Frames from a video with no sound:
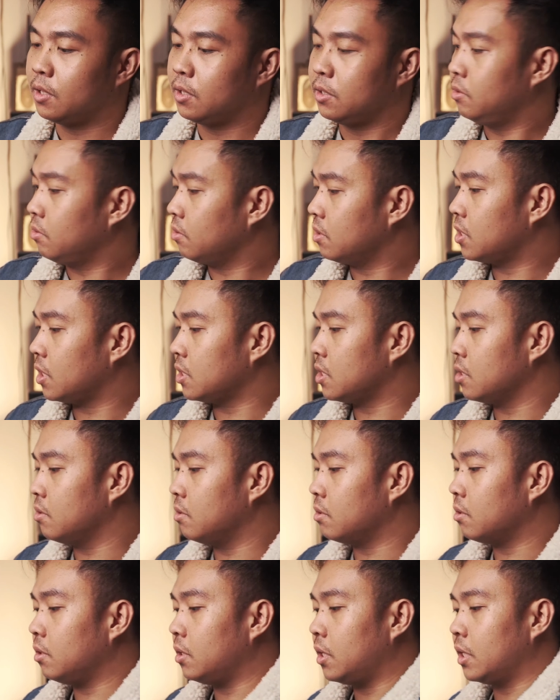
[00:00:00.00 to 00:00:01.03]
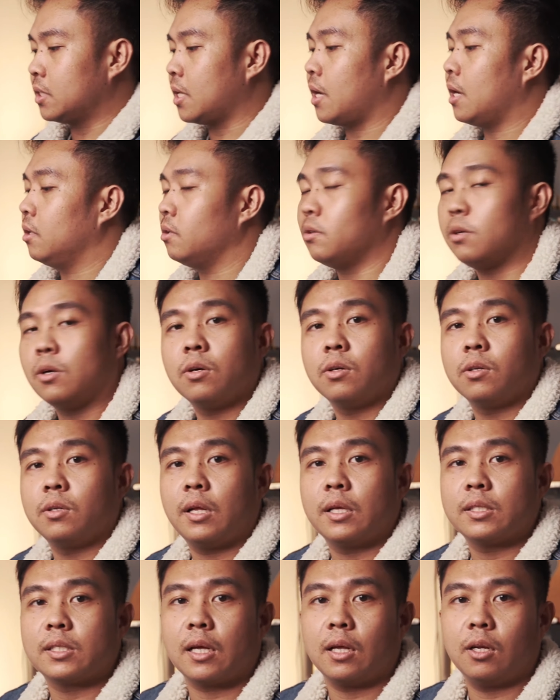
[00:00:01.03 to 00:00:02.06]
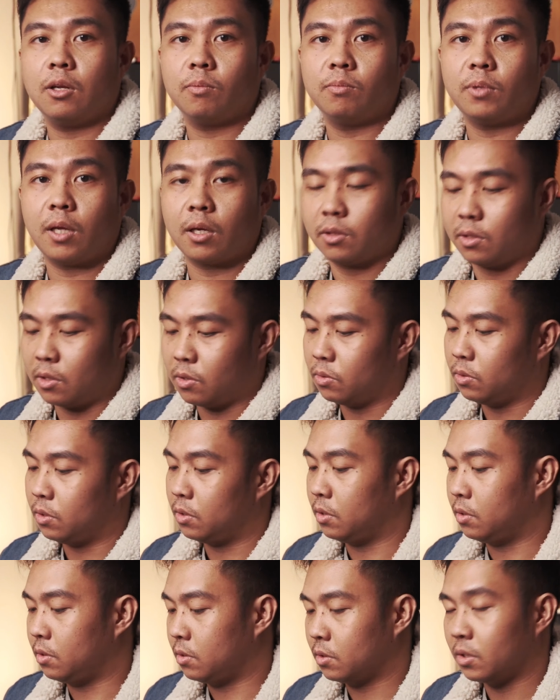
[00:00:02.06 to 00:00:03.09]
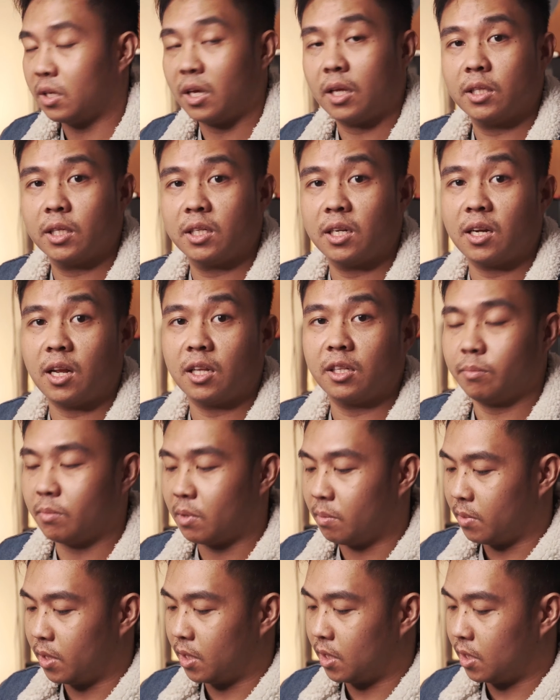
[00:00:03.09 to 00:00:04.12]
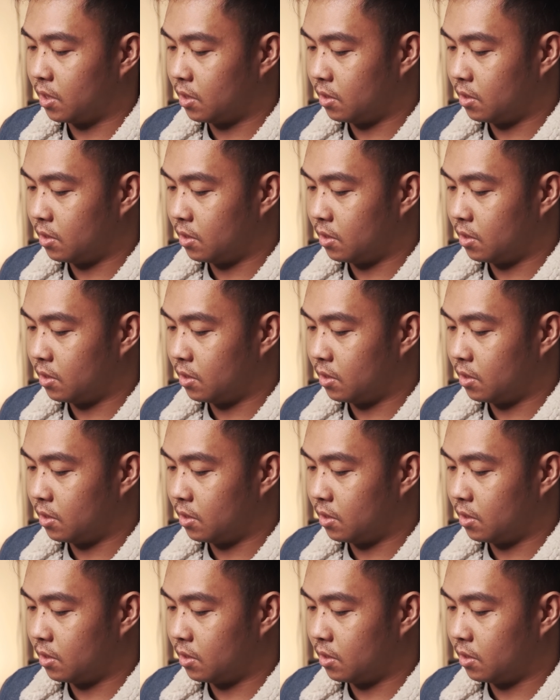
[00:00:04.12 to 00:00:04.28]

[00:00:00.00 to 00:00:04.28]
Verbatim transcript: Yung isa siguro nasa ano, nasa loob ng drone. Kaya tingnan natin mamaya.